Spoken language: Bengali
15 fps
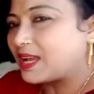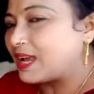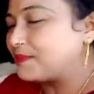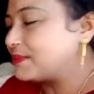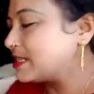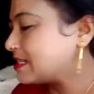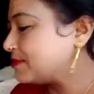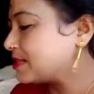আর
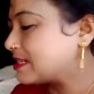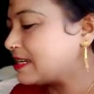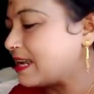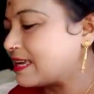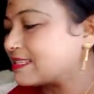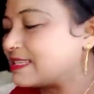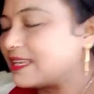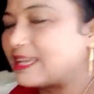মিষ্টি মিষ্টি
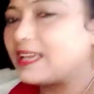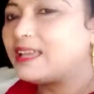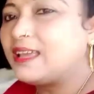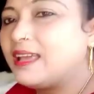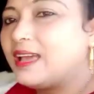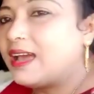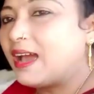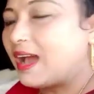লাগছে
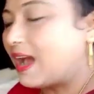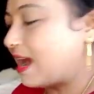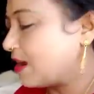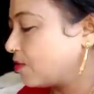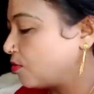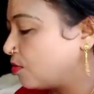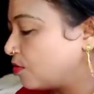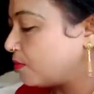আর
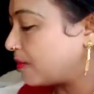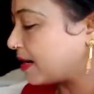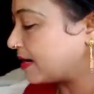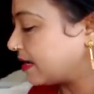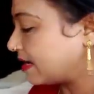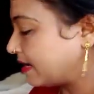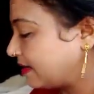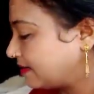ও
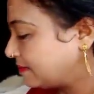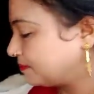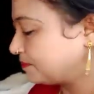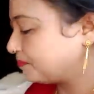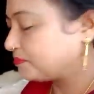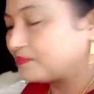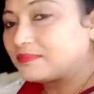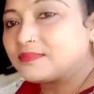মানে
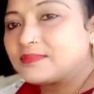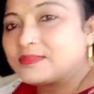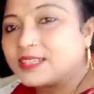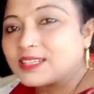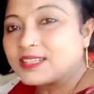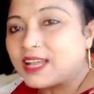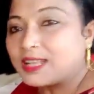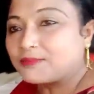
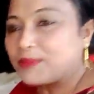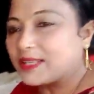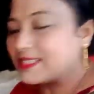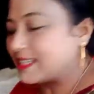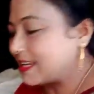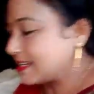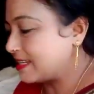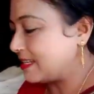স্বাদ
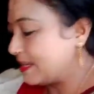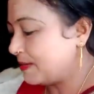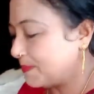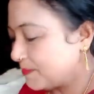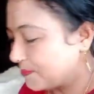পাচ্ছে আর কি